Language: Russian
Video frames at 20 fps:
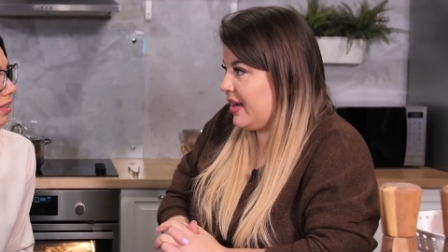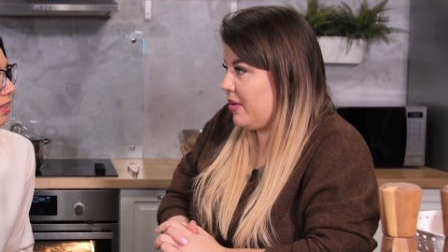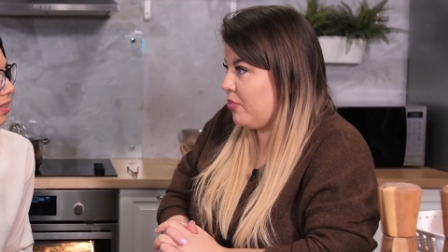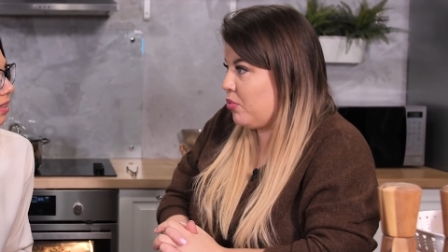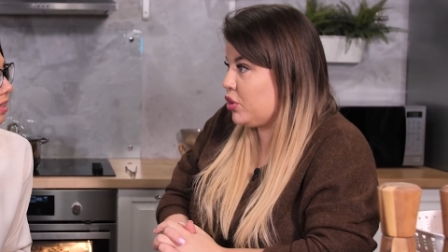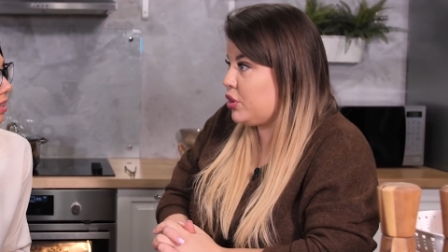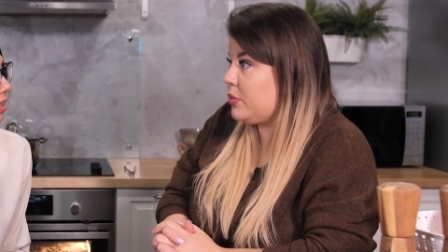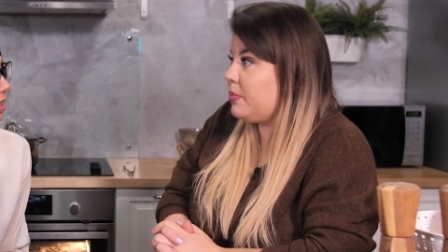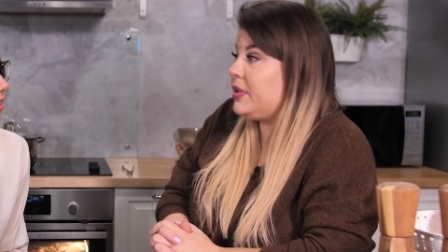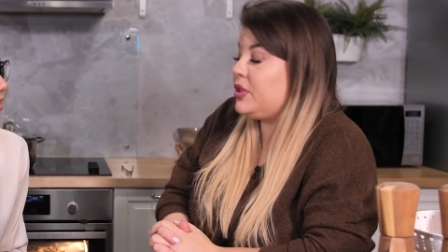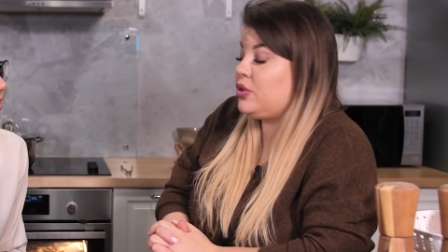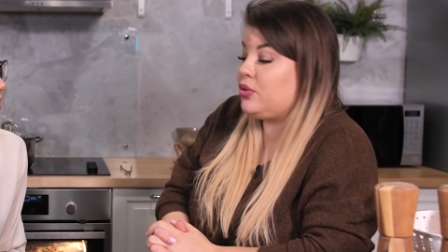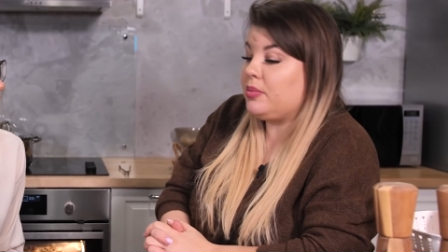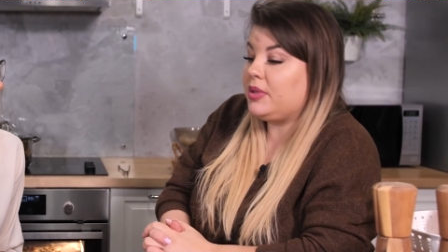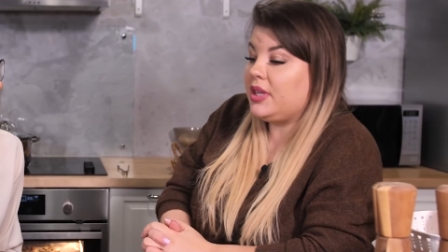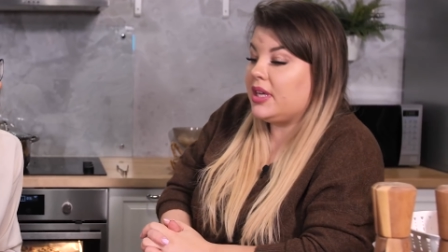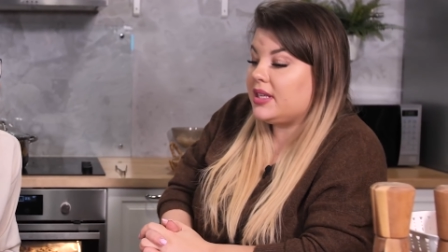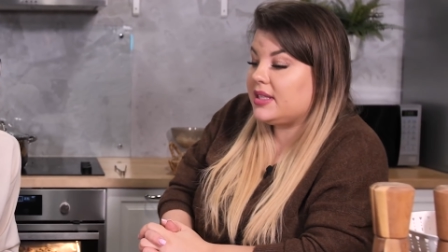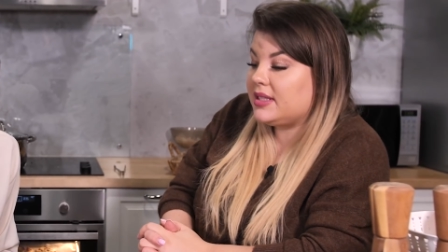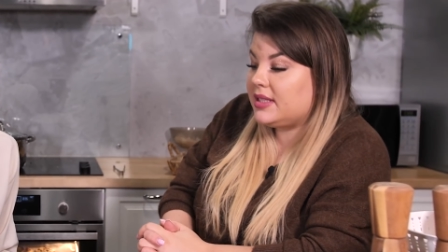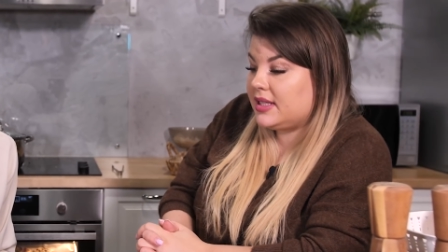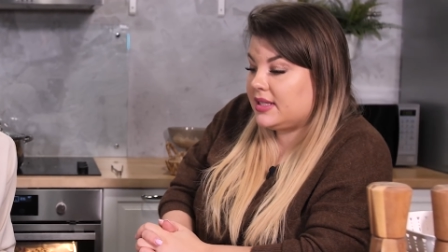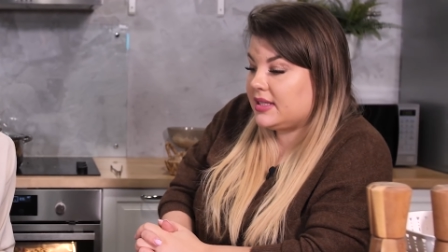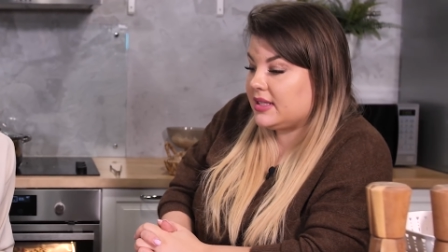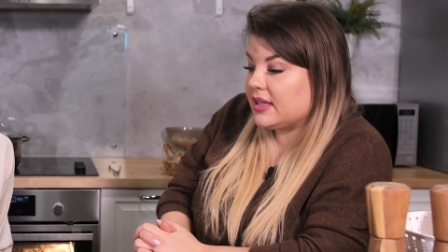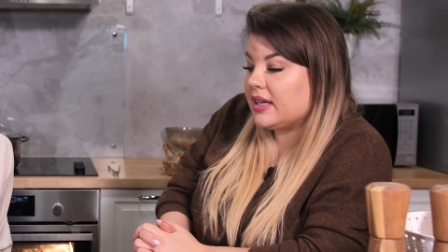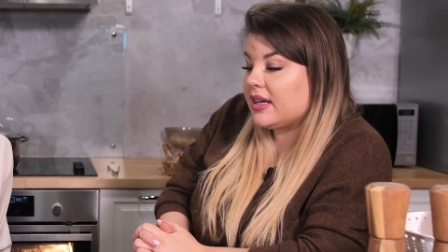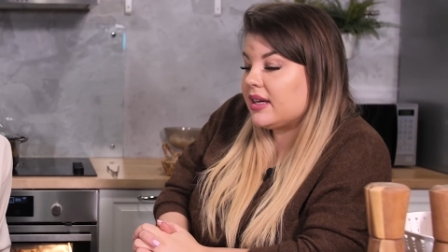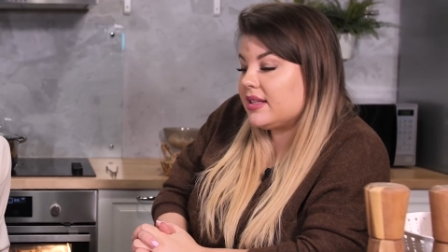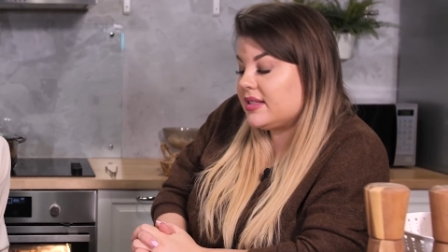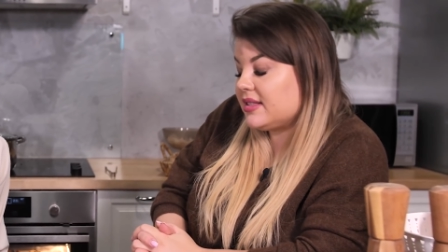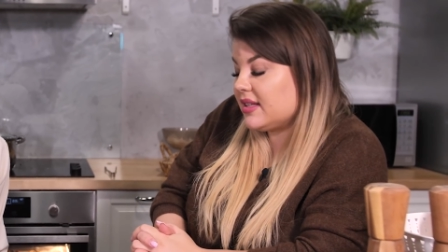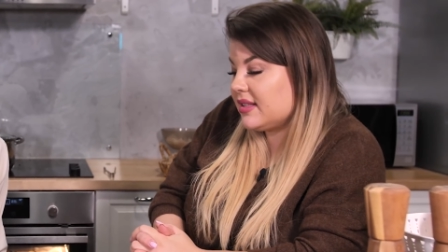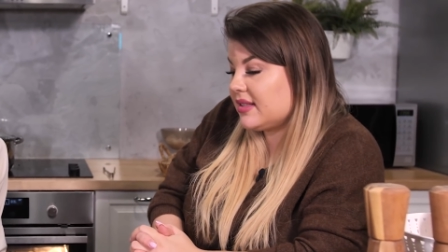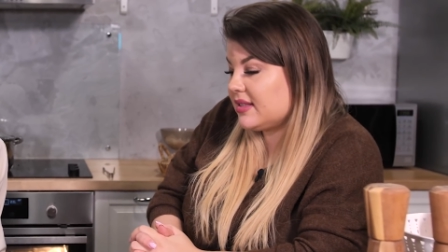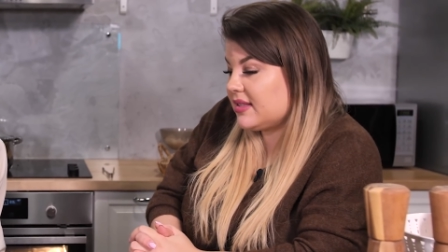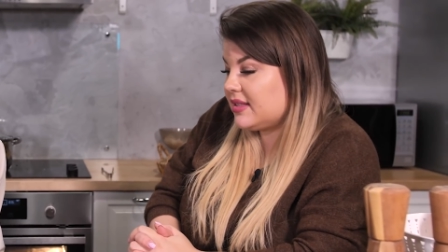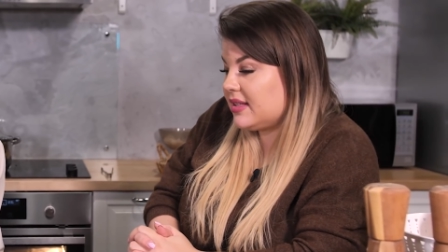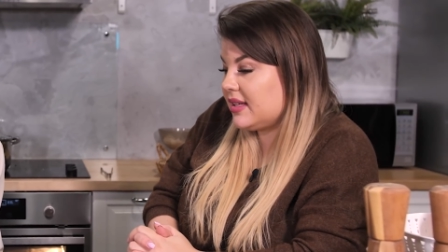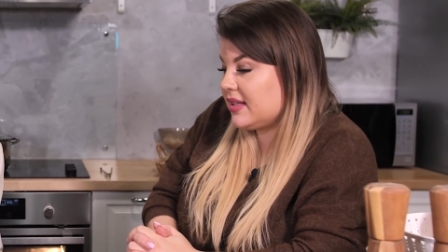Может быть, у меня дети
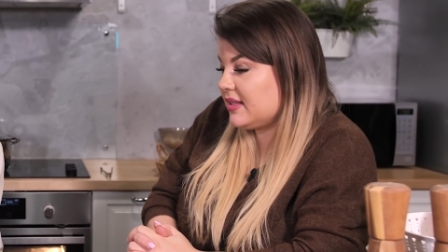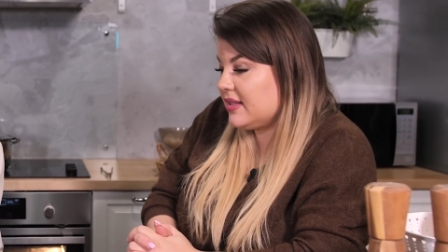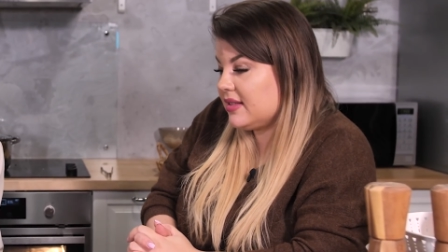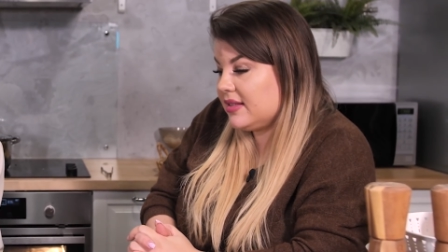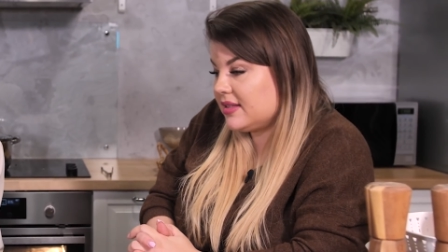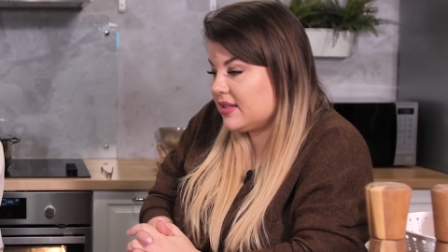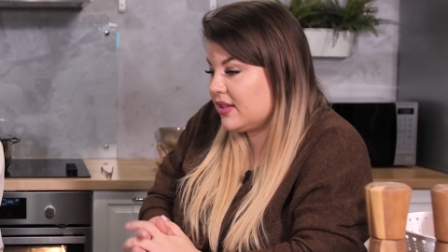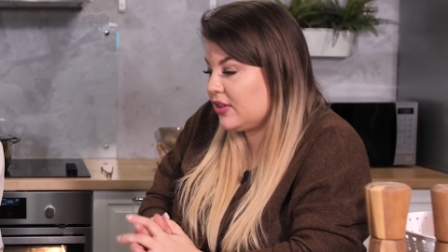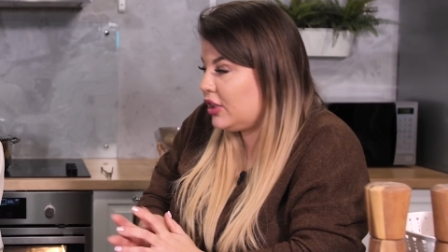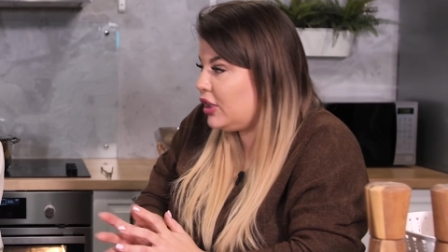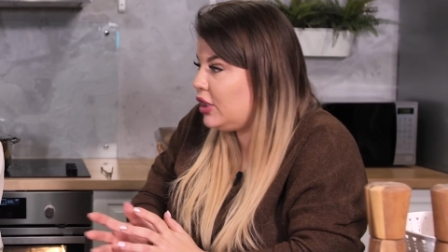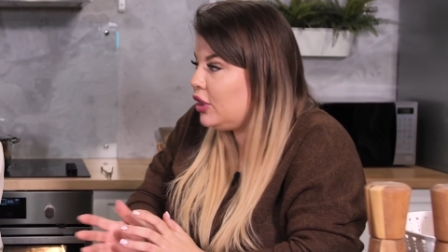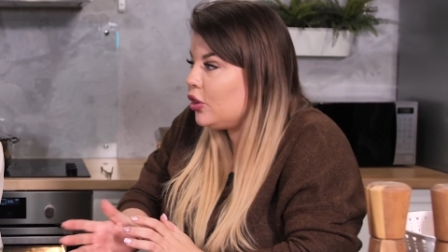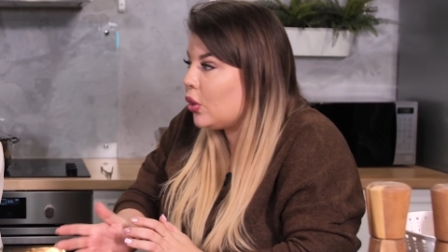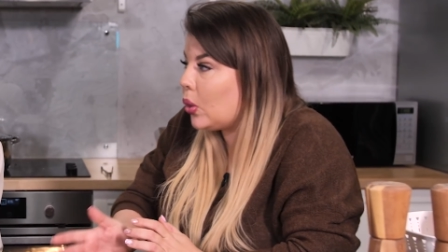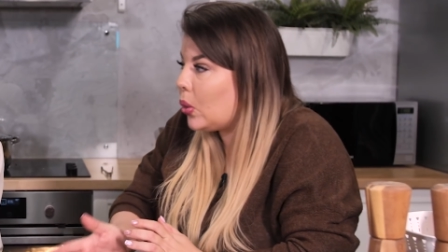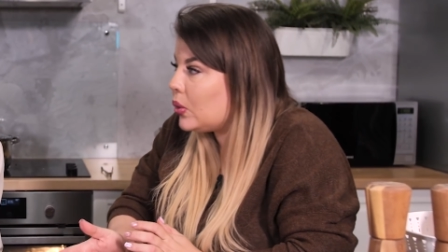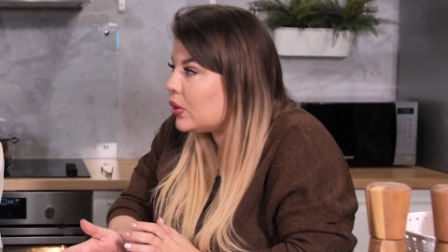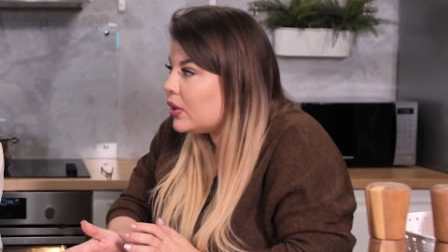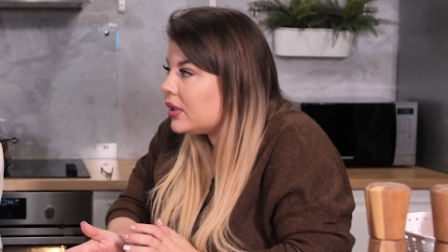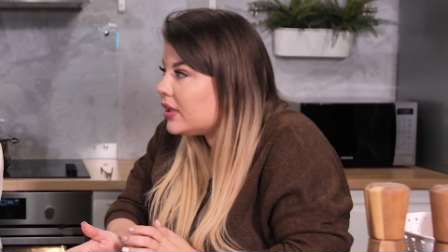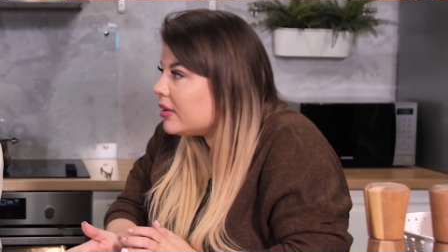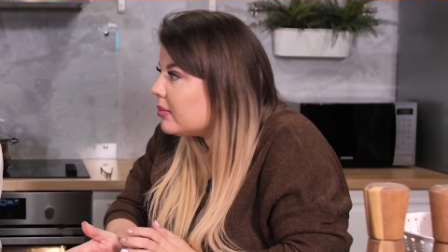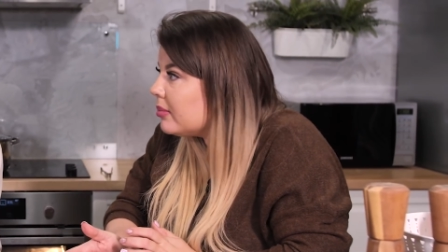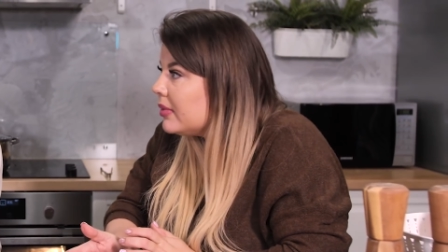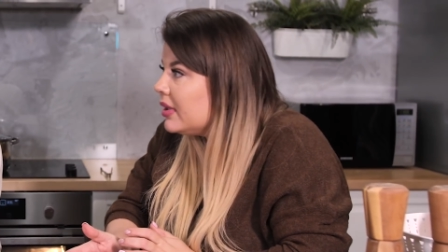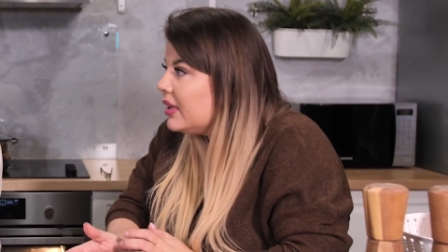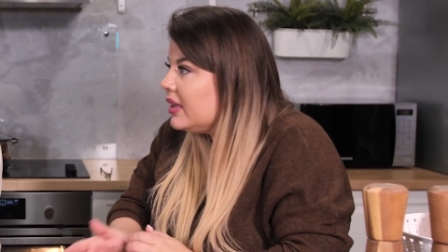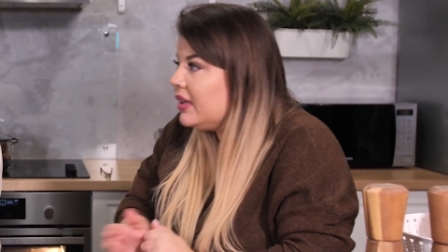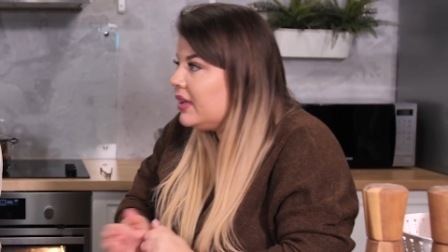хотят стать не знаю, кинологом,